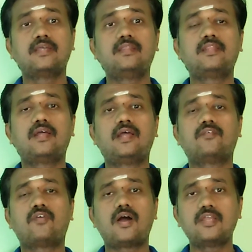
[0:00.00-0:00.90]
இந்த
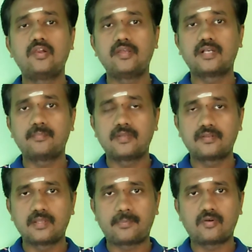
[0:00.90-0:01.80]
வாயுலிங்கம்
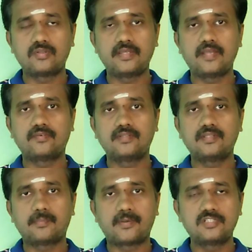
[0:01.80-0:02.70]
இருந்த பகுதியை வந்து
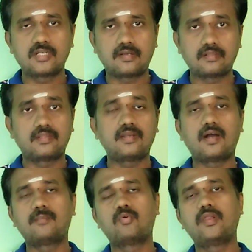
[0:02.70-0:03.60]
இந்த பஞ்சகிருத்திகா
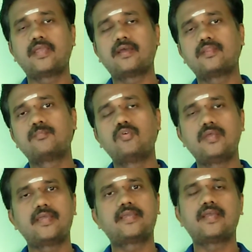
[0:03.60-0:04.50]
மூலிகை அந்த
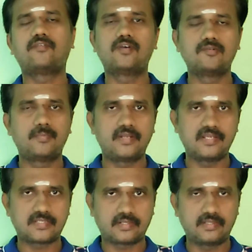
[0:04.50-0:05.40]
மூலிகைக்கு அவ்வளவு
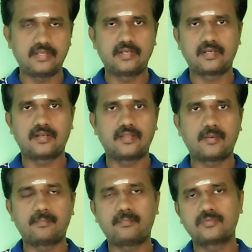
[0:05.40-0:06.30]
பெரிய சக்தி
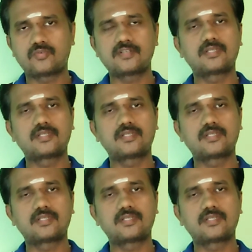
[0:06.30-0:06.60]
இருக்கிறதாம் சுவாச